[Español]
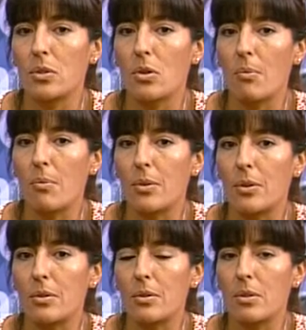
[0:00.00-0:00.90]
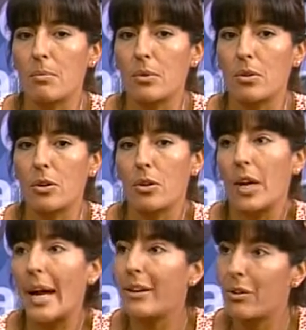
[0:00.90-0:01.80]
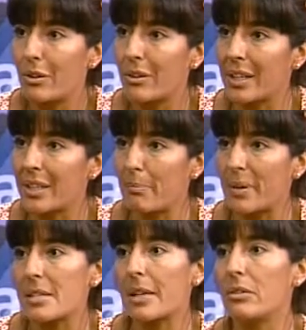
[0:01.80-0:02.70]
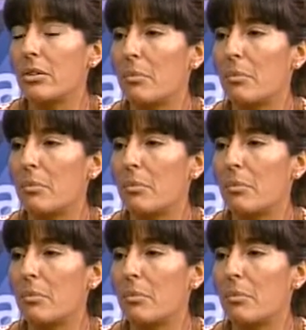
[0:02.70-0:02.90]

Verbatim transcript: como, corolario de lo que está pasando,